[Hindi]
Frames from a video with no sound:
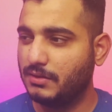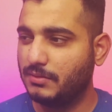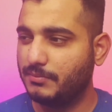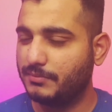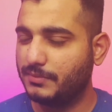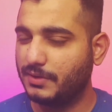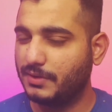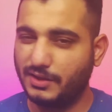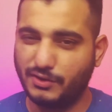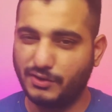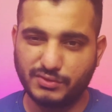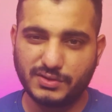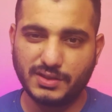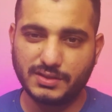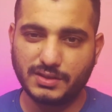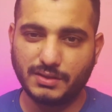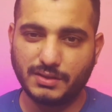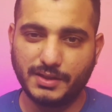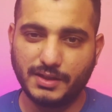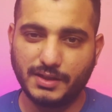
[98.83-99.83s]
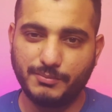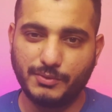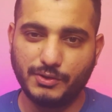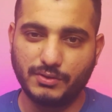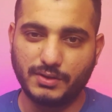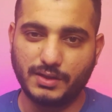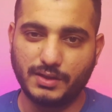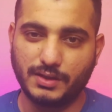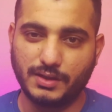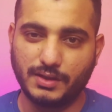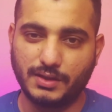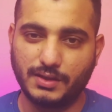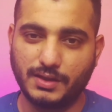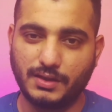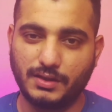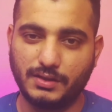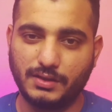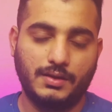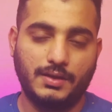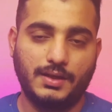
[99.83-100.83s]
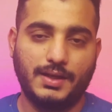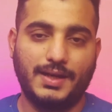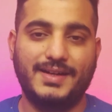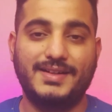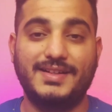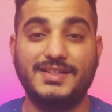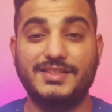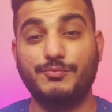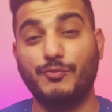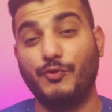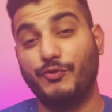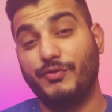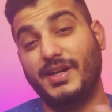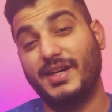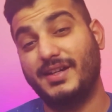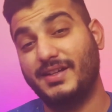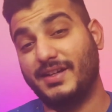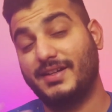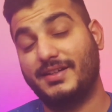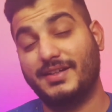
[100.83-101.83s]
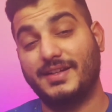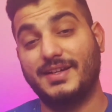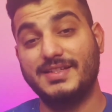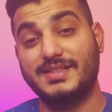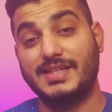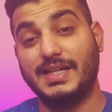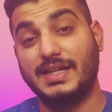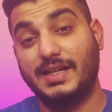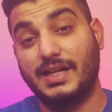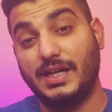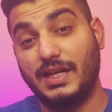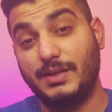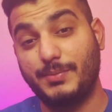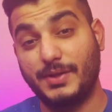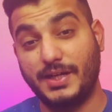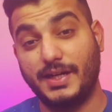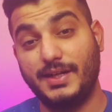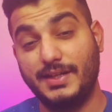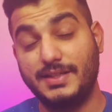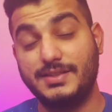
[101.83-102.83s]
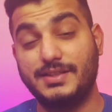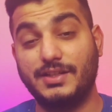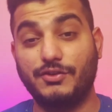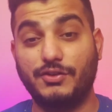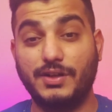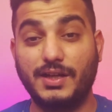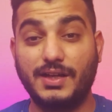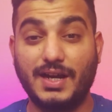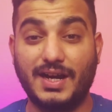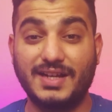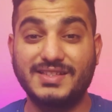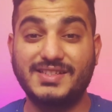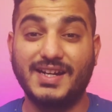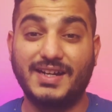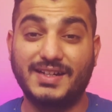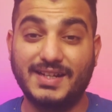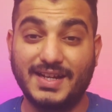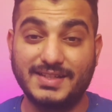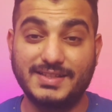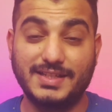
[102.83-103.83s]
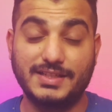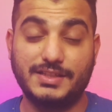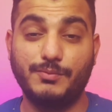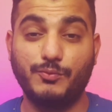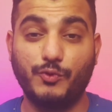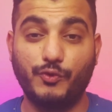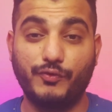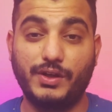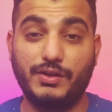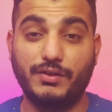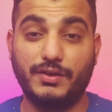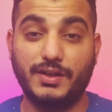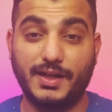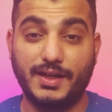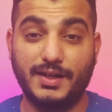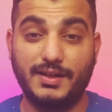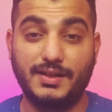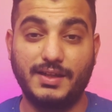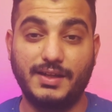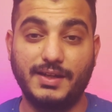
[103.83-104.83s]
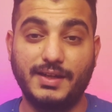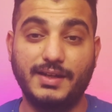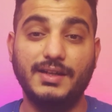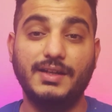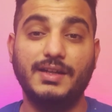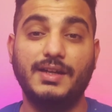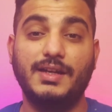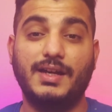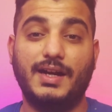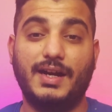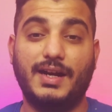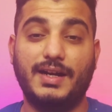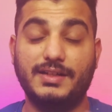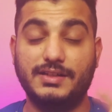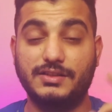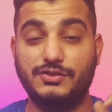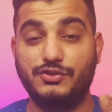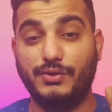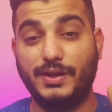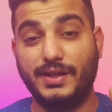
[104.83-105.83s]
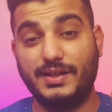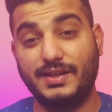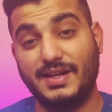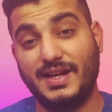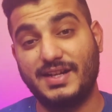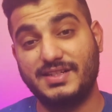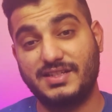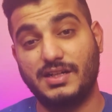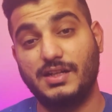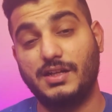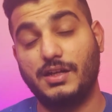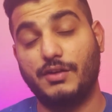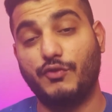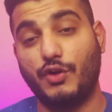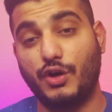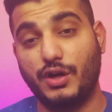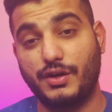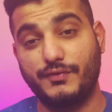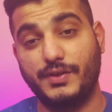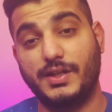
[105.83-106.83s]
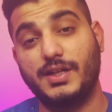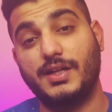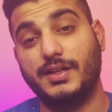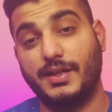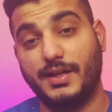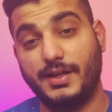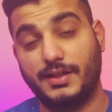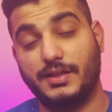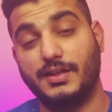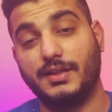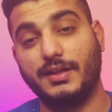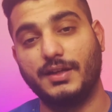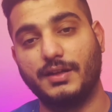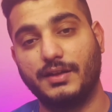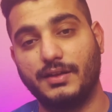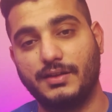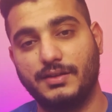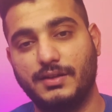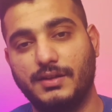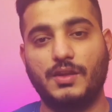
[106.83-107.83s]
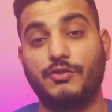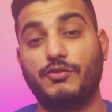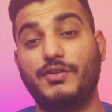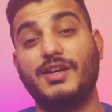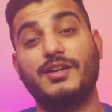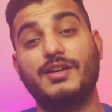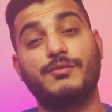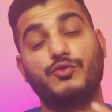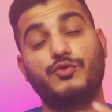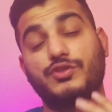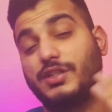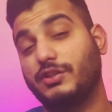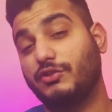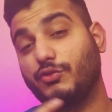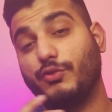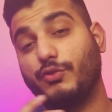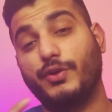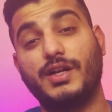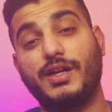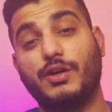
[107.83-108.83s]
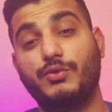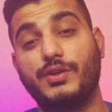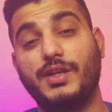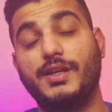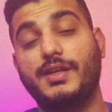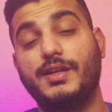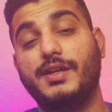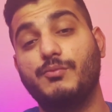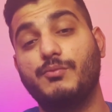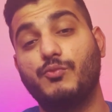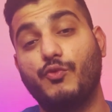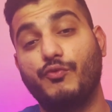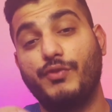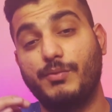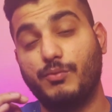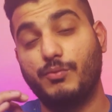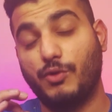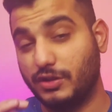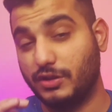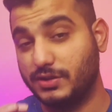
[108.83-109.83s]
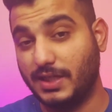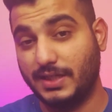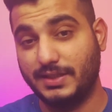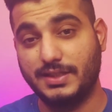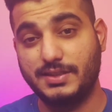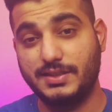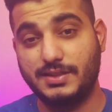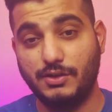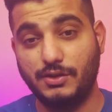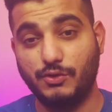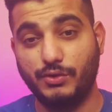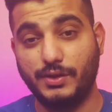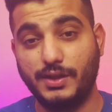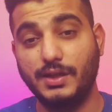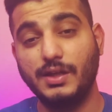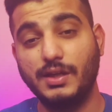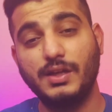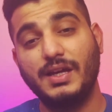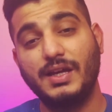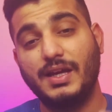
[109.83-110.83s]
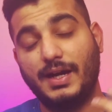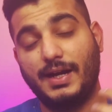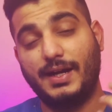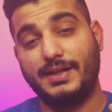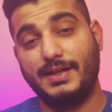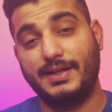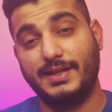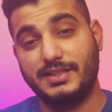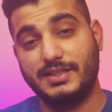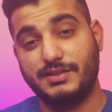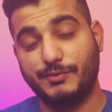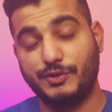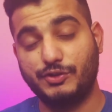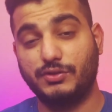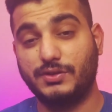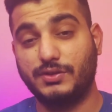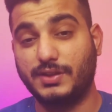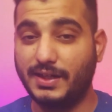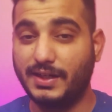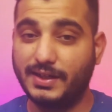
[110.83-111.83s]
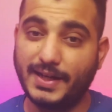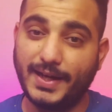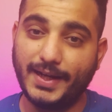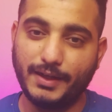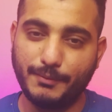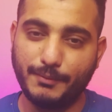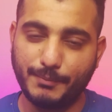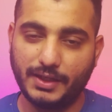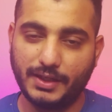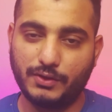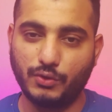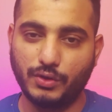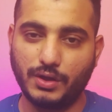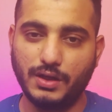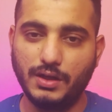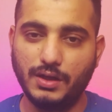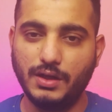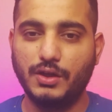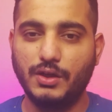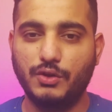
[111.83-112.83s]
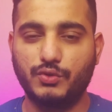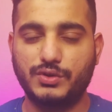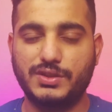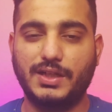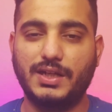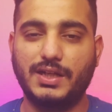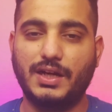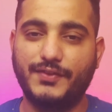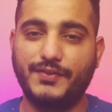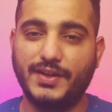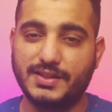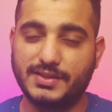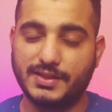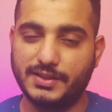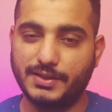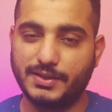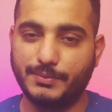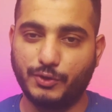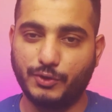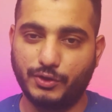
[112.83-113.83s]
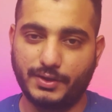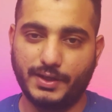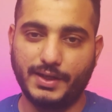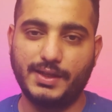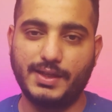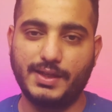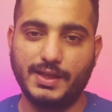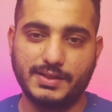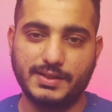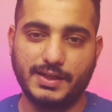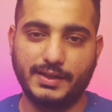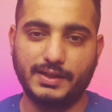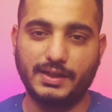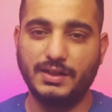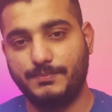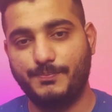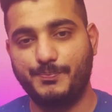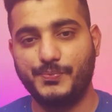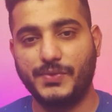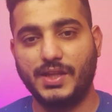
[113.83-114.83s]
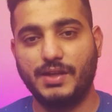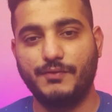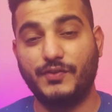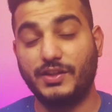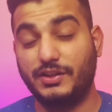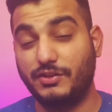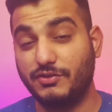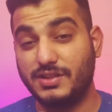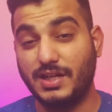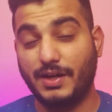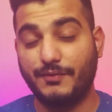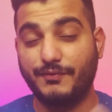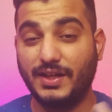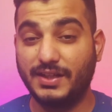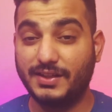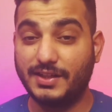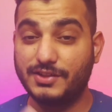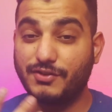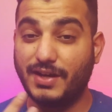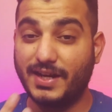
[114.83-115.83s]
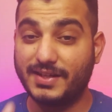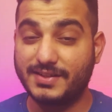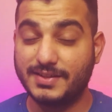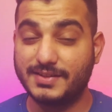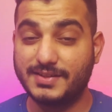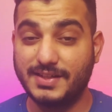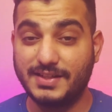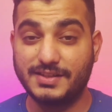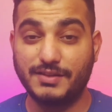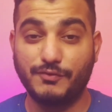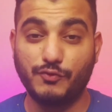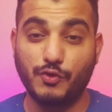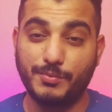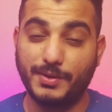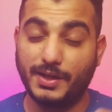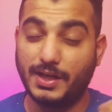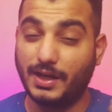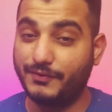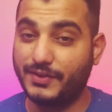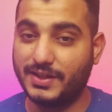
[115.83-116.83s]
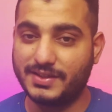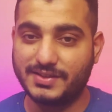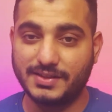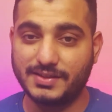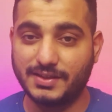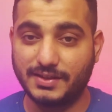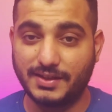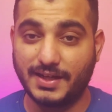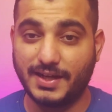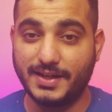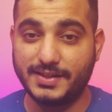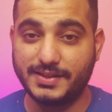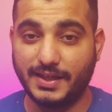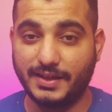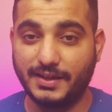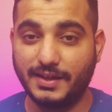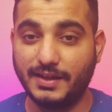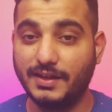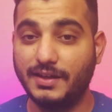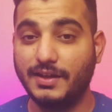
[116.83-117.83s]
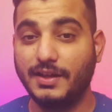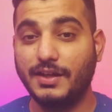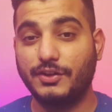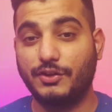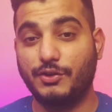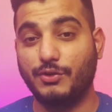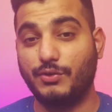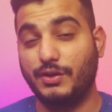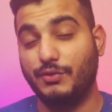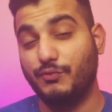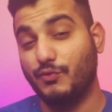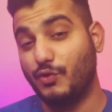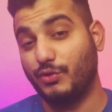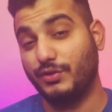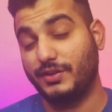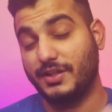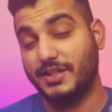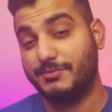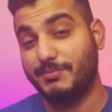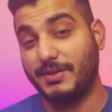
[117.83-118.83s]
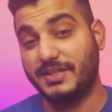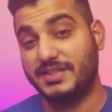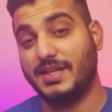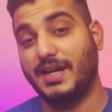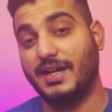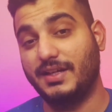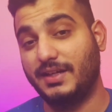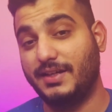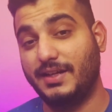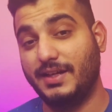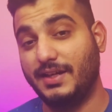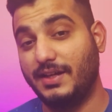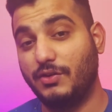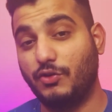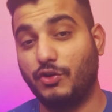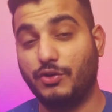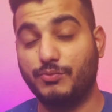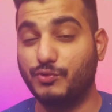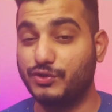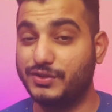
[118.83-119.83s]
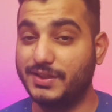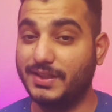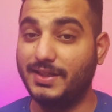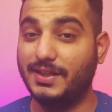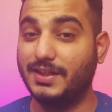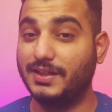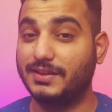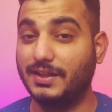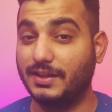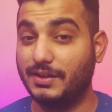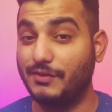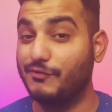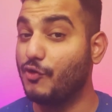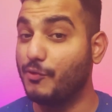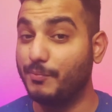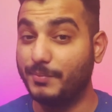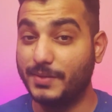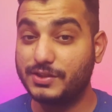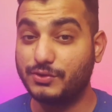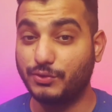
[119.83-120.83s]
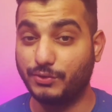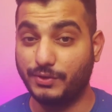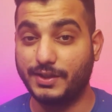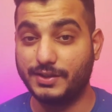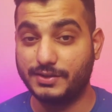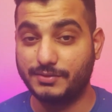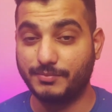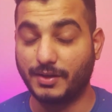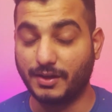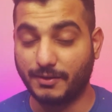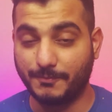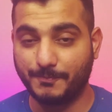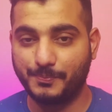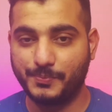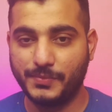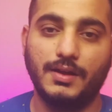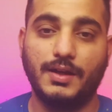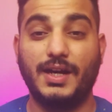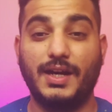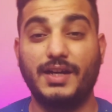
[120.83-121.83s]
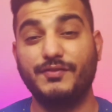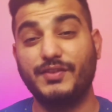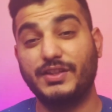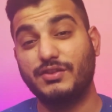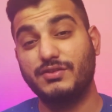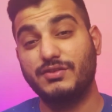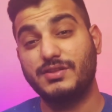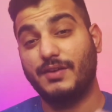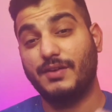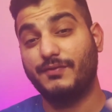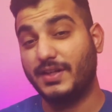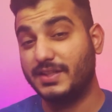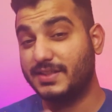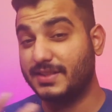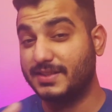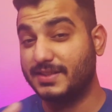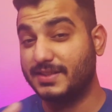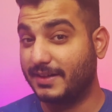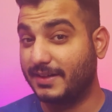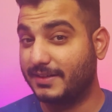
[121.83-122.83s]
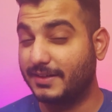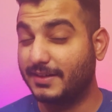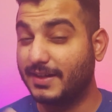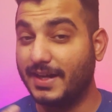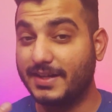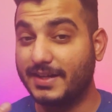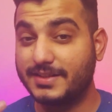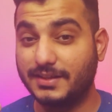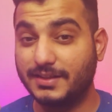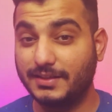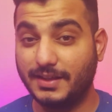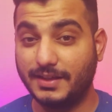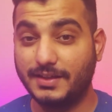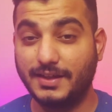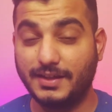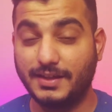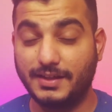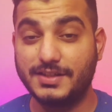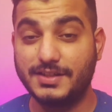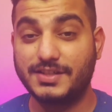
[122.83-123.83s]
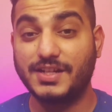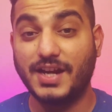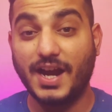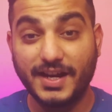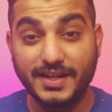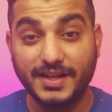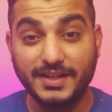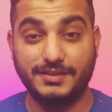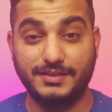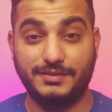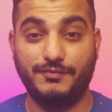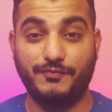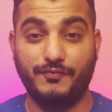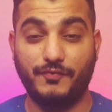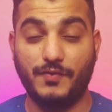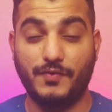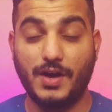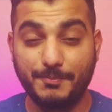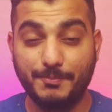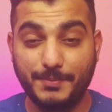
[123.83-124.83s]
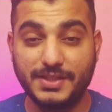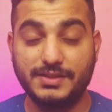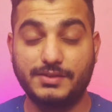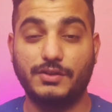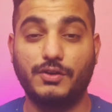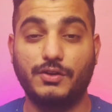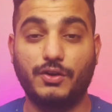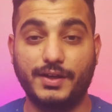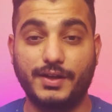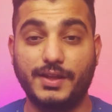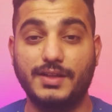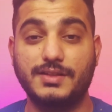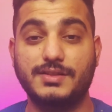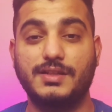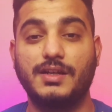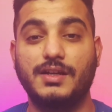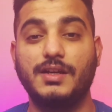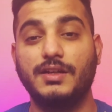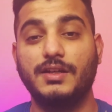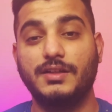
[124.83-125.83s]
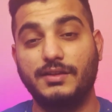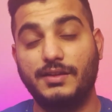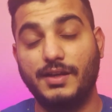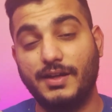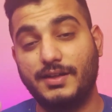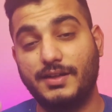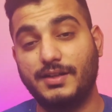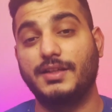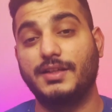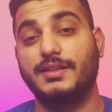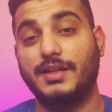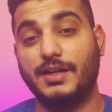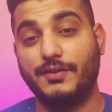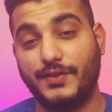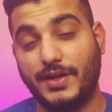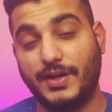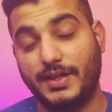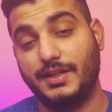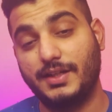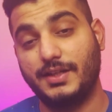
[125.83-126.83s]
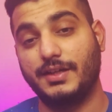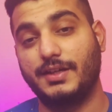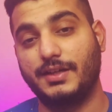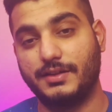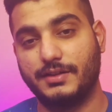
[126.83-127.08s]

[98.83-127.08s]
प्रोड्यूसर्स का भी डेब्यू होने लगा क्या एंड इस मूवी के डायरेक्टर हैं संकल्प रेड्डी जिन्होंने गाजी अटैक जैसी मूवी को डायरेक्ट किया है एंड जो एक नेशनल अवार्ड विनर डायरेक्टर हैं तो यार मुझे तो कोई डाउट नहीं कि ये मूवी बहुत ज़्यादा अच्छी होगी एंड इसमें जो थ्रिल का एलिमेंट होगा उसे काफ़ी अच्छे से पोर्ट्रे किया जाएगा विद्युत जामवाल के जो एक्शन सीन्स हैं वो भी काफ़ी अच्छे से दिखाए जाएंगे क्योंकि वो उनकी स्पेशलिटी है और मुझे नहीं लगता कि वो मिस होगी इसमें एंड विद्युत जामवाल जैसे का एक्शन देखने के लिए शायद वापस से ऑडियंस थिएटर की तरफ आने लगे